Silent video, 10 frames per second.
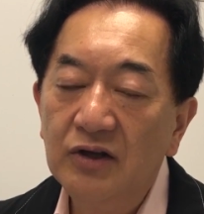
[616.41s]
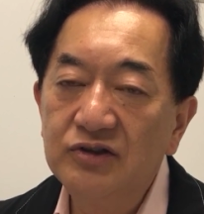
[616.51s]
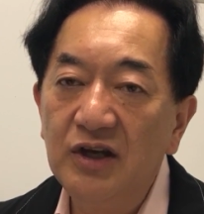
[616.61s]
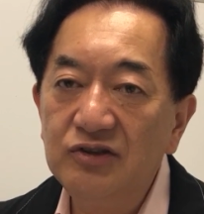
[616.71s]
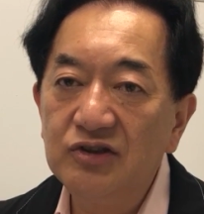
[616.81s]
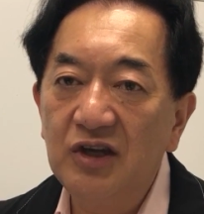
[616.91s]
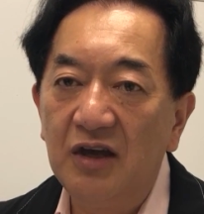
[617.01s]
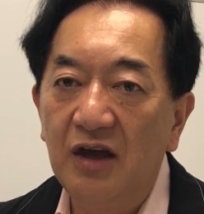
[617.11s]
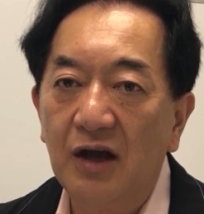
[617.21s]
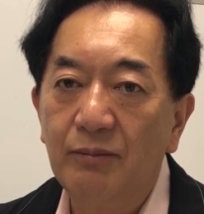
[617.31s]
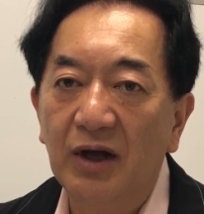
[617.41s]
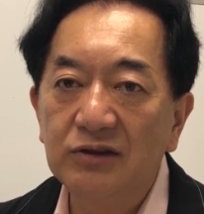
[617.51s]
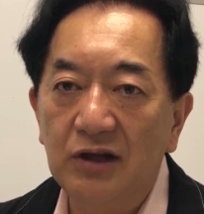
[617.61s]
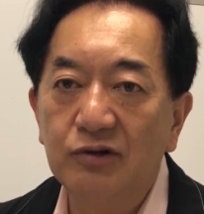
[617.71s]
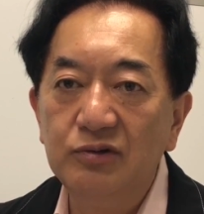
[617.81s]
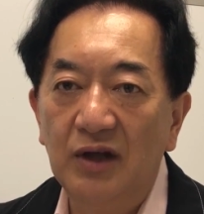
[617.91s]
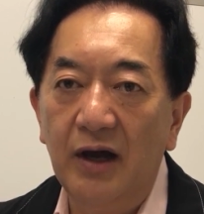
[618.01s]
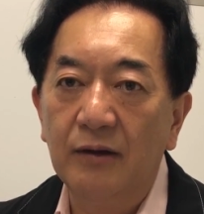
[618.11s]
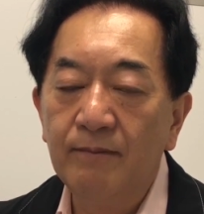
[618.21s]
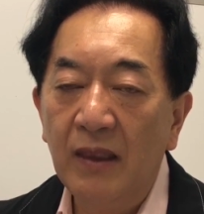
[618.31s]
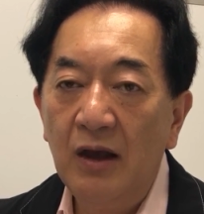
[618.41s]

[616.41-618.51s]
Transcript: 政治経験が全くない